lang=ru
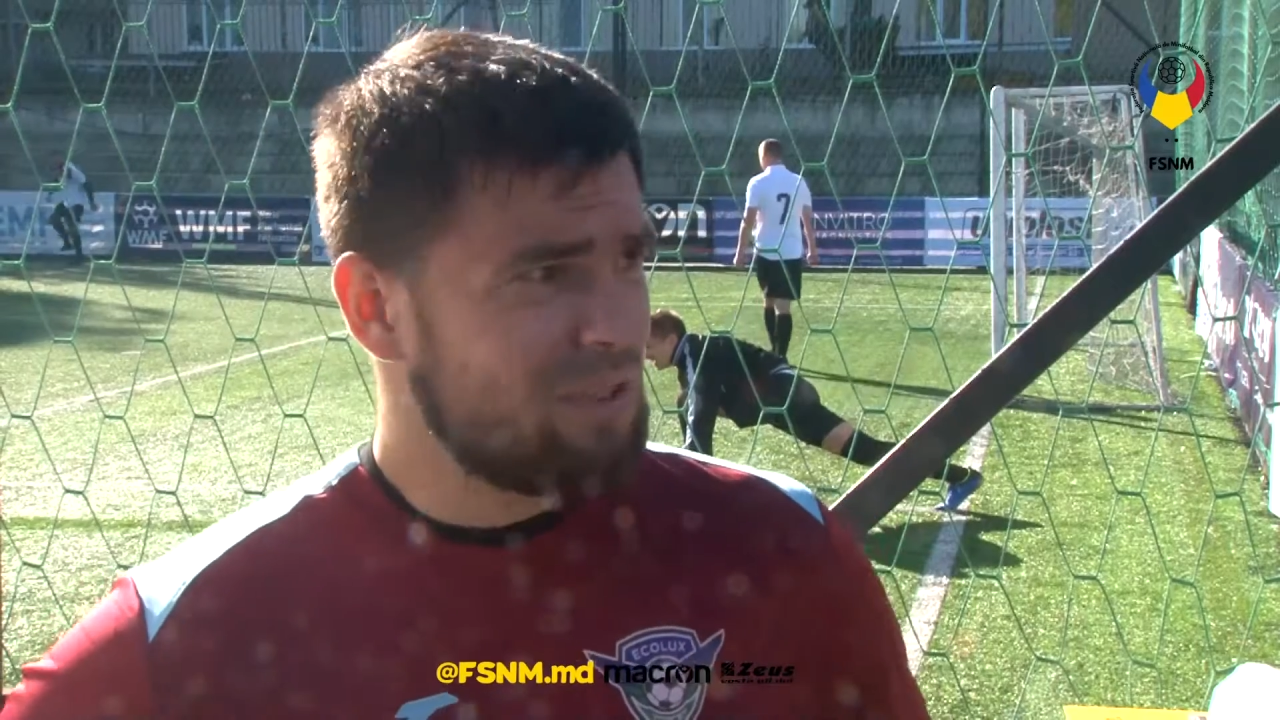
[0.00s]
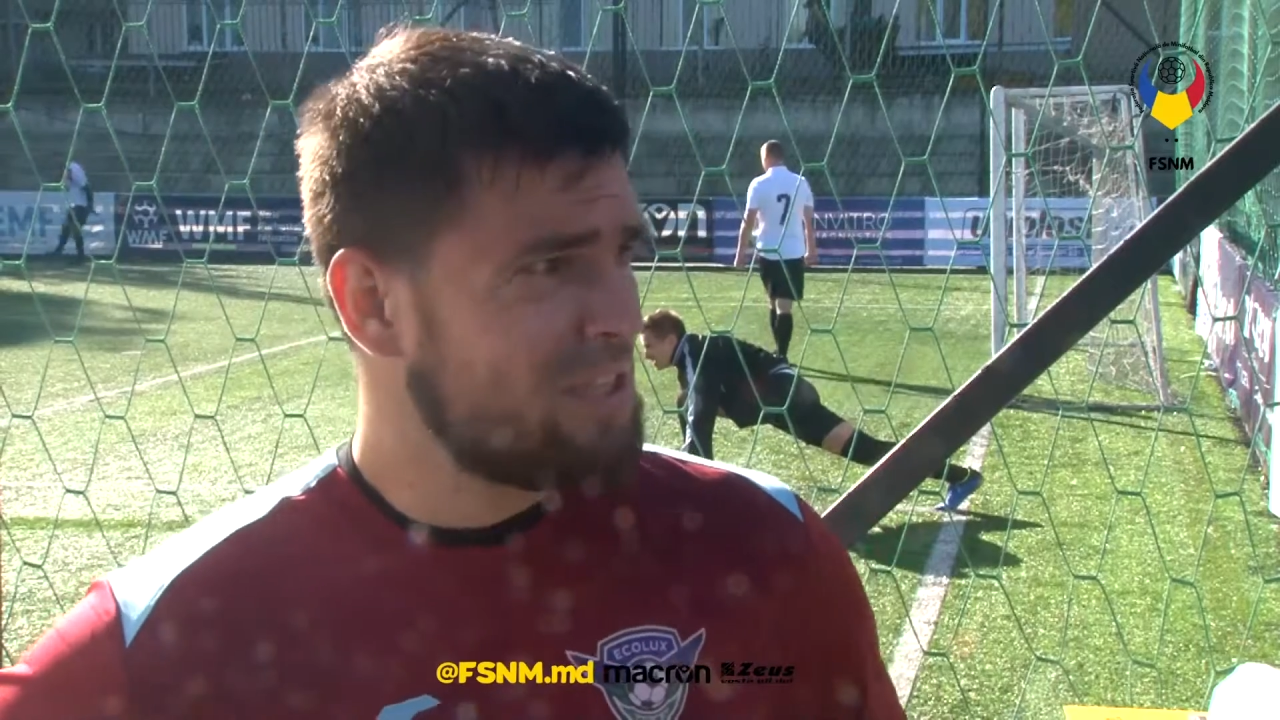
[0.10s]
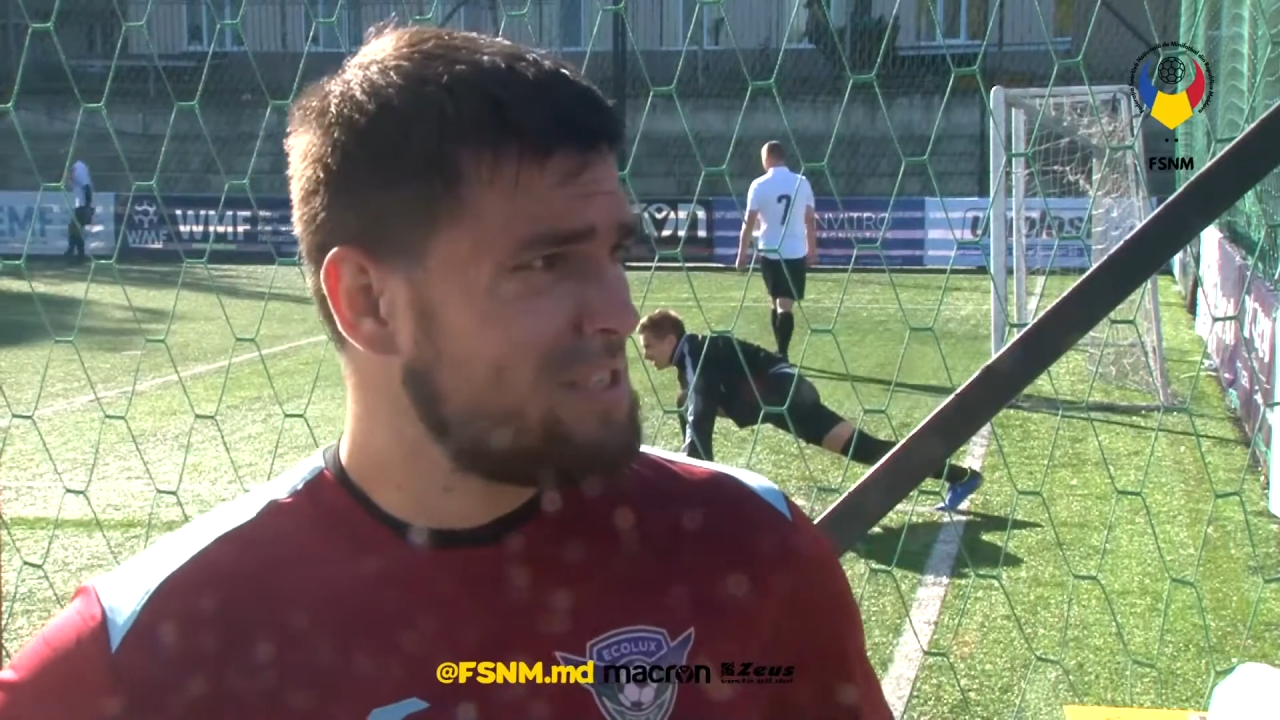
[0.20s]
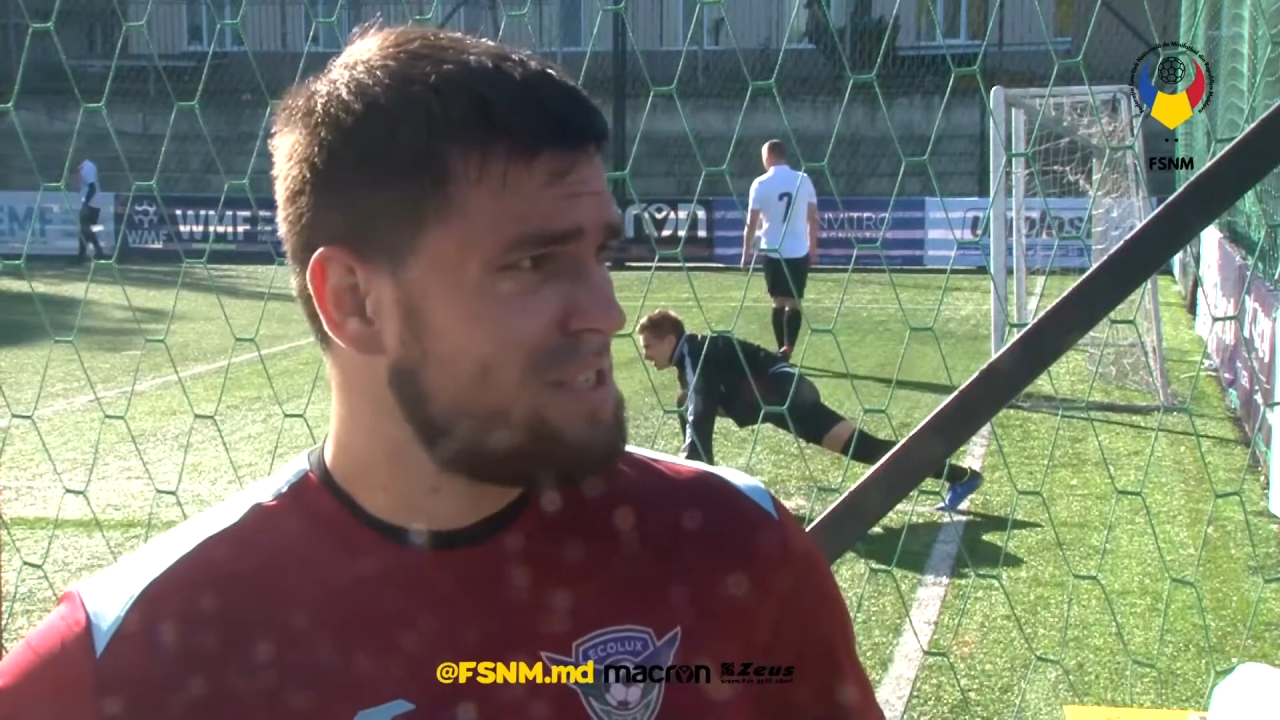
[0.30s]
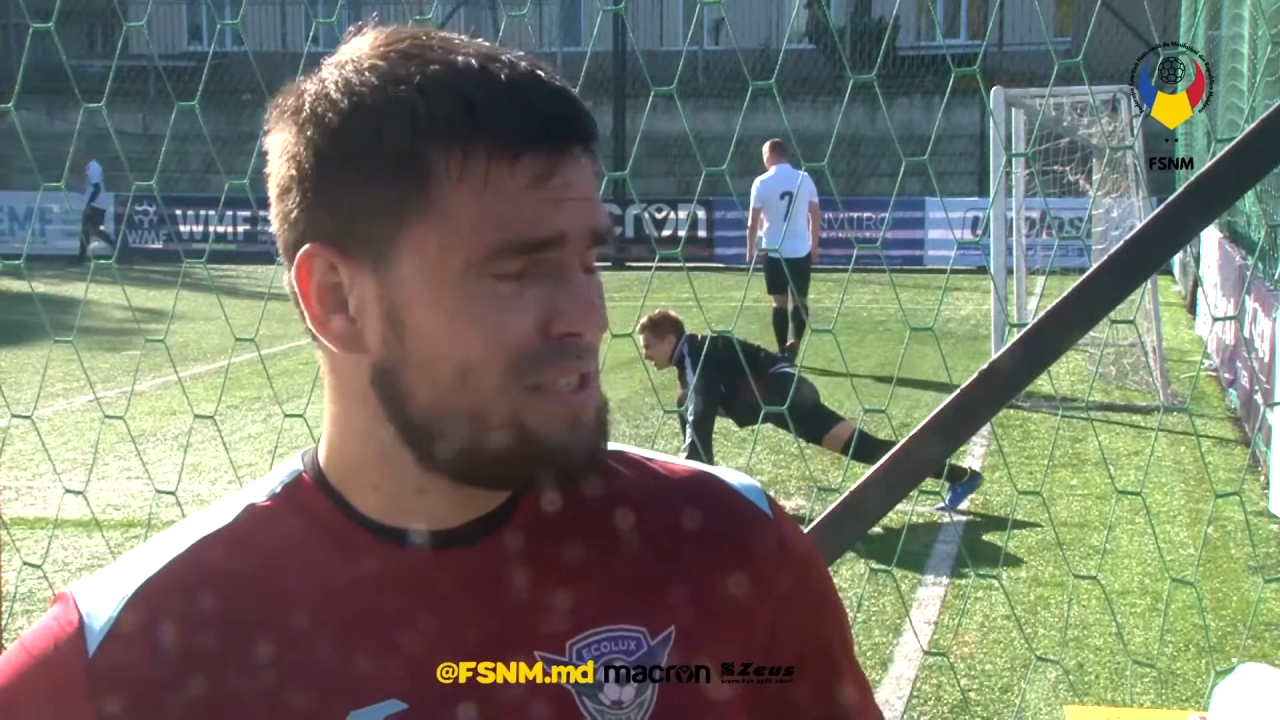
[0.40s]
у
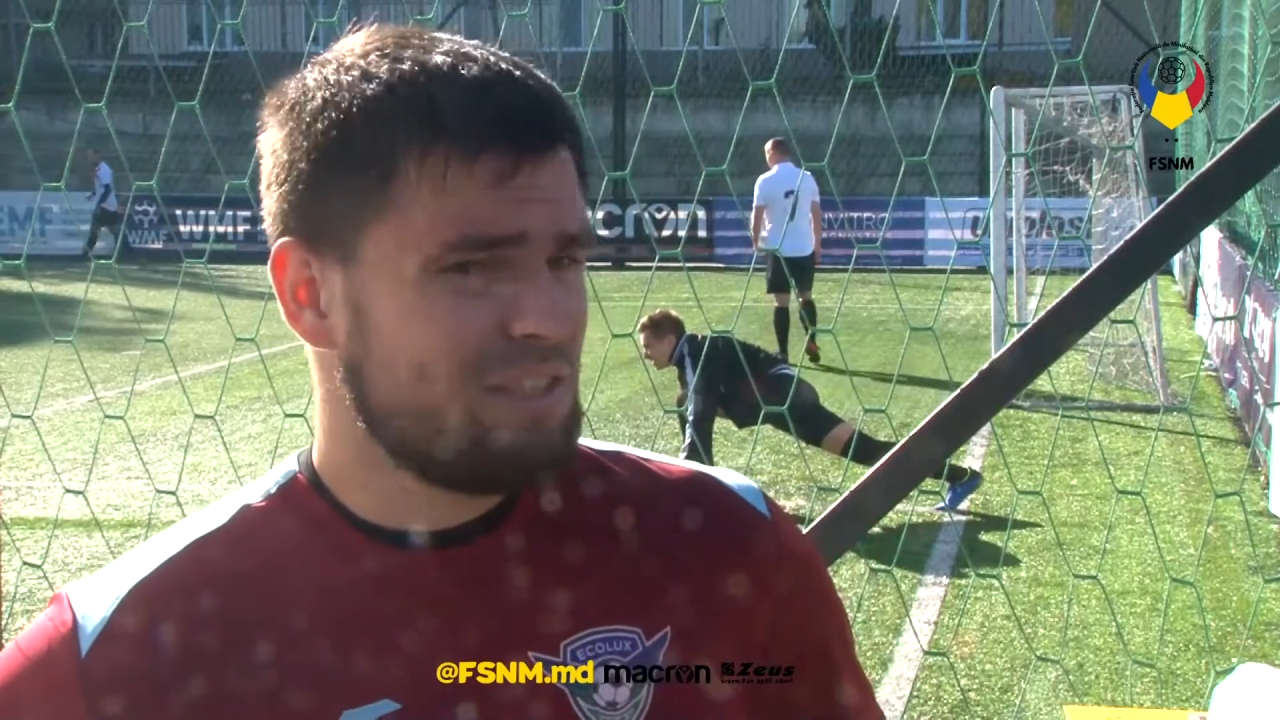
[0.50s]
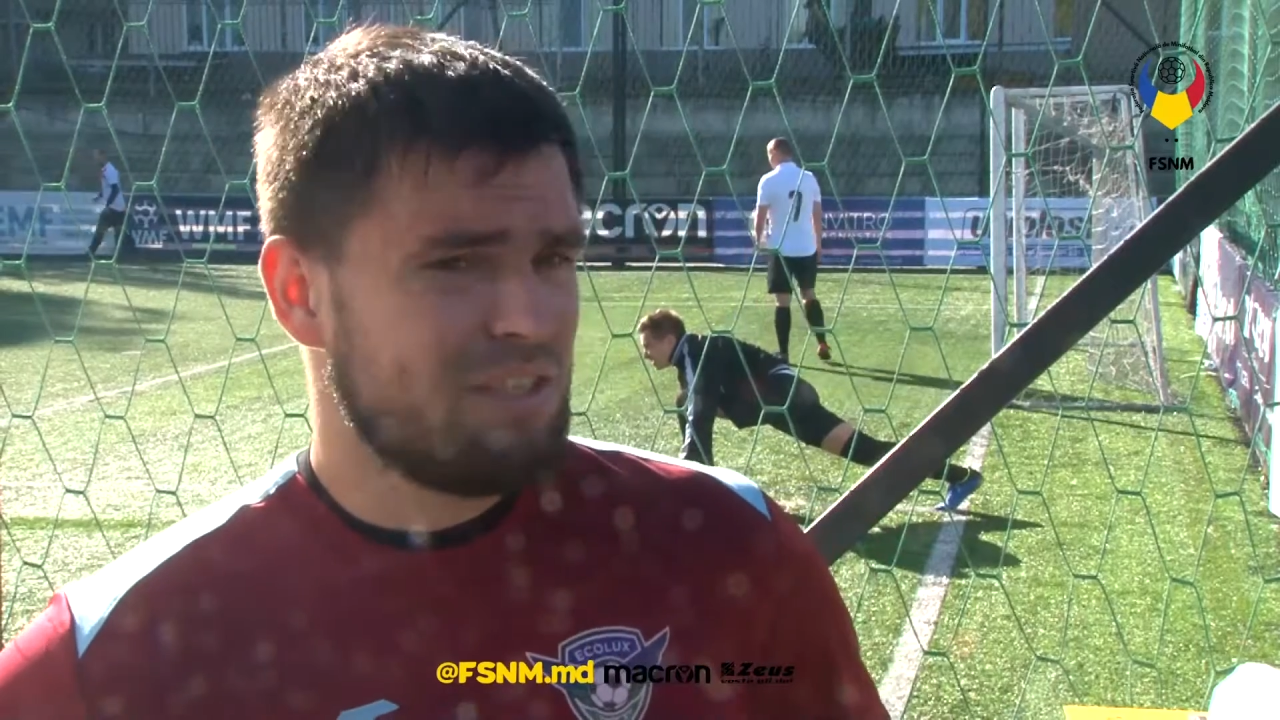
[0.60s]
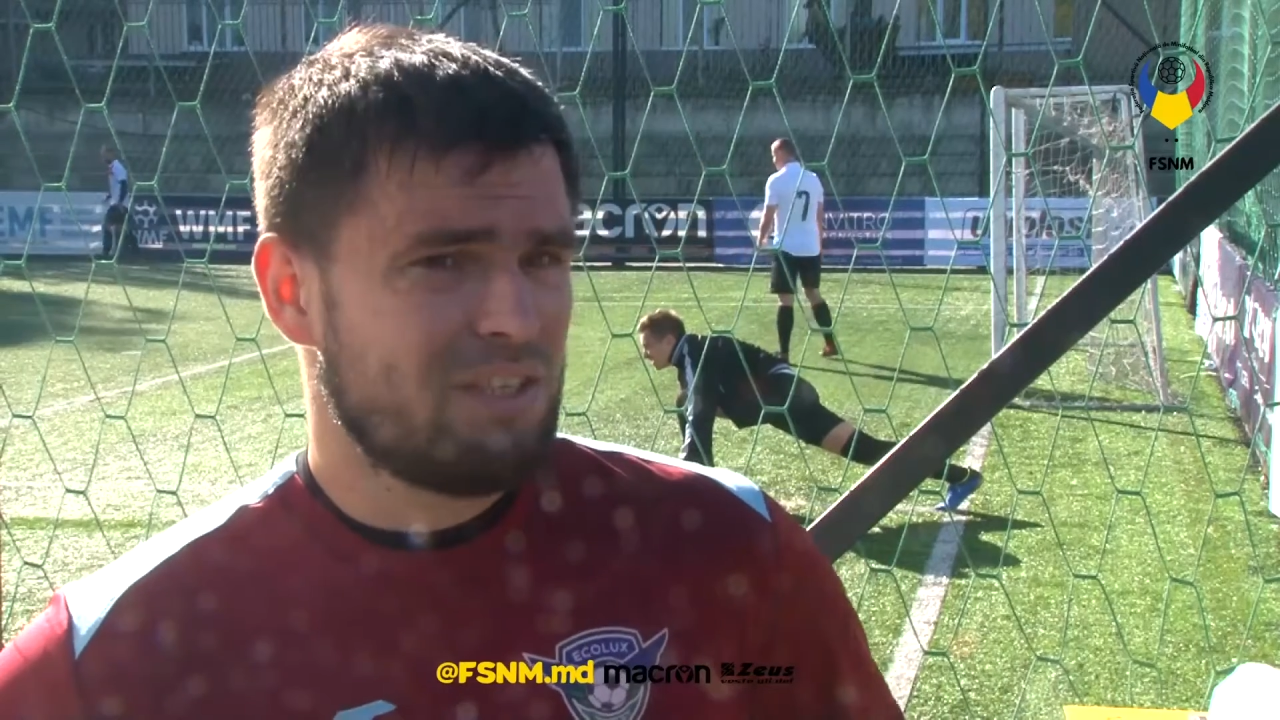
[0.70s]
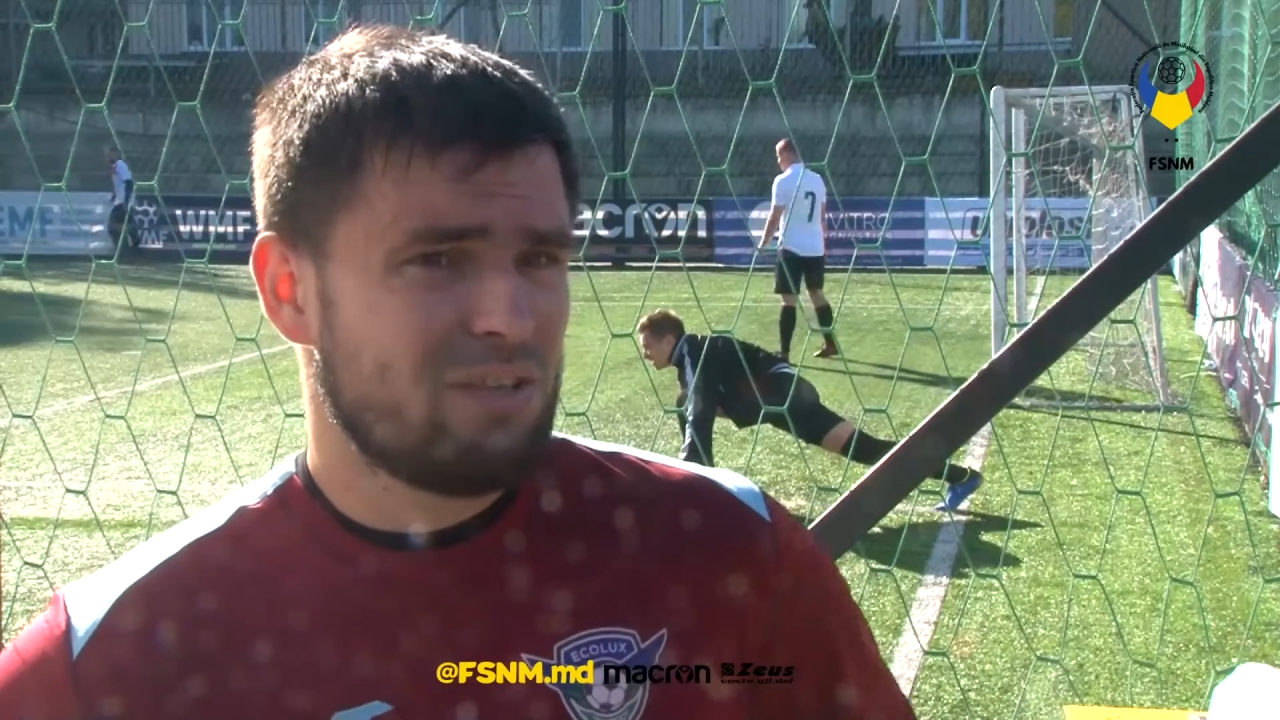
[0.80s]
нас э,